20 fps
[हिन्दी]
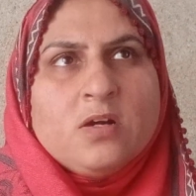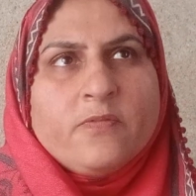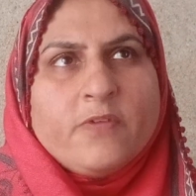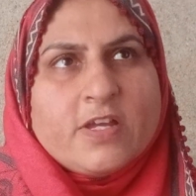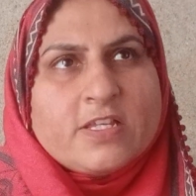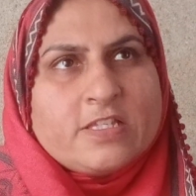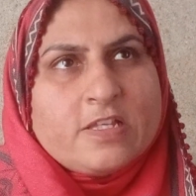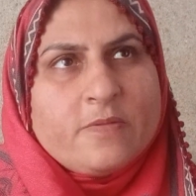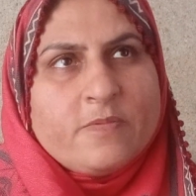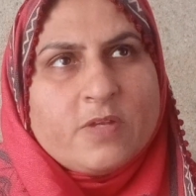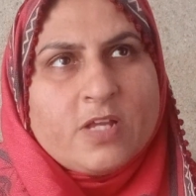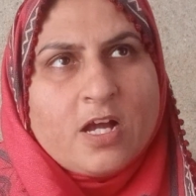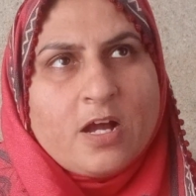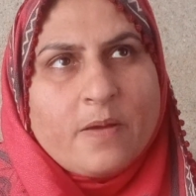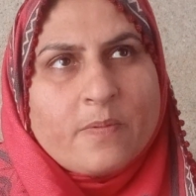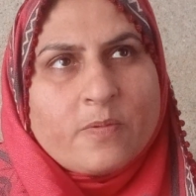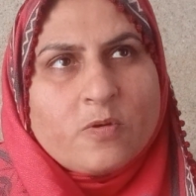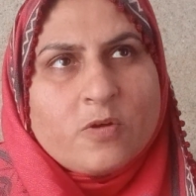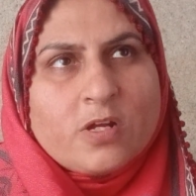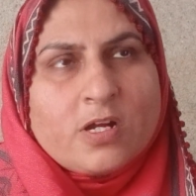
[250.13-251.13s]
वैसे भी
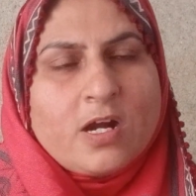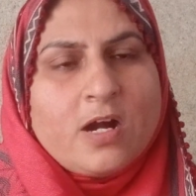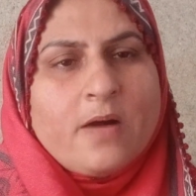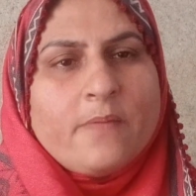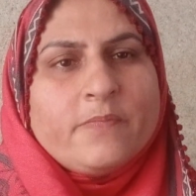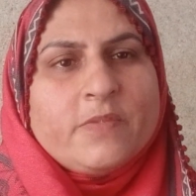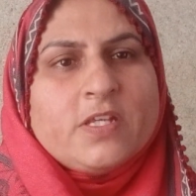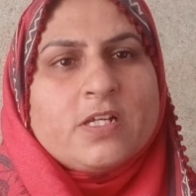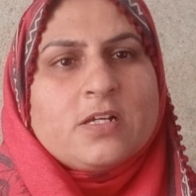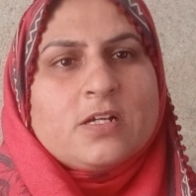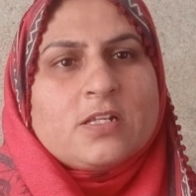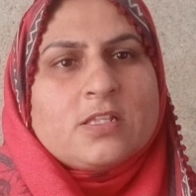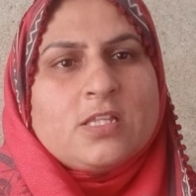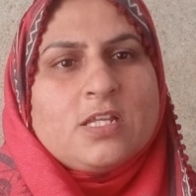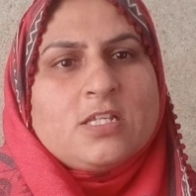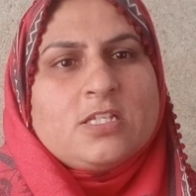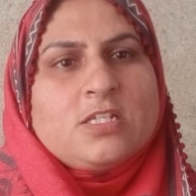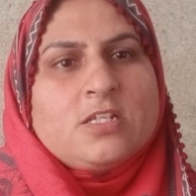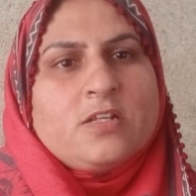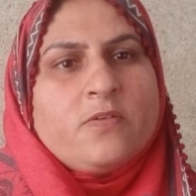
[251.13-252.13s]
आप कोई काम नहीं
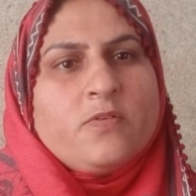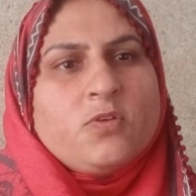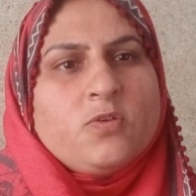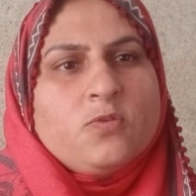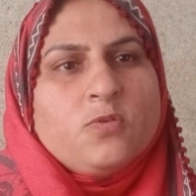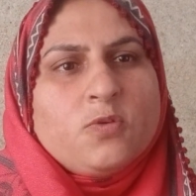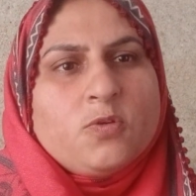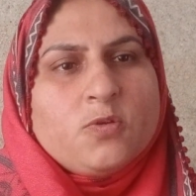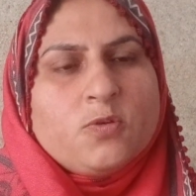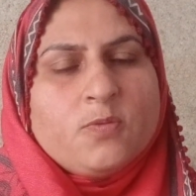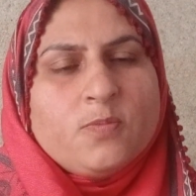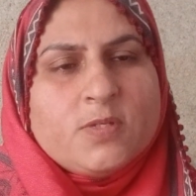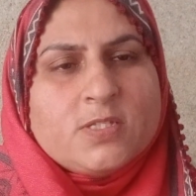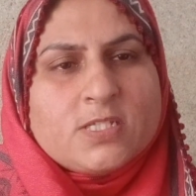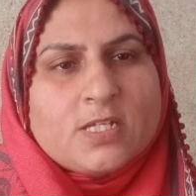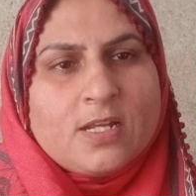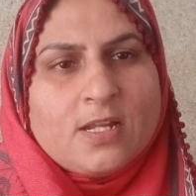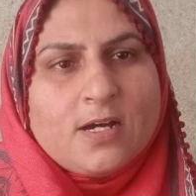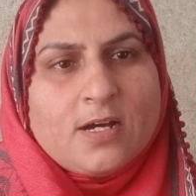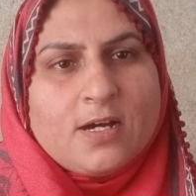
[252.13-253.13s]
करते सिर्फ यूट्यूब ही
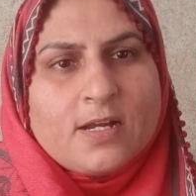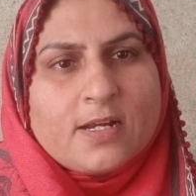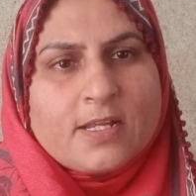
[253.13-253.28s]
चला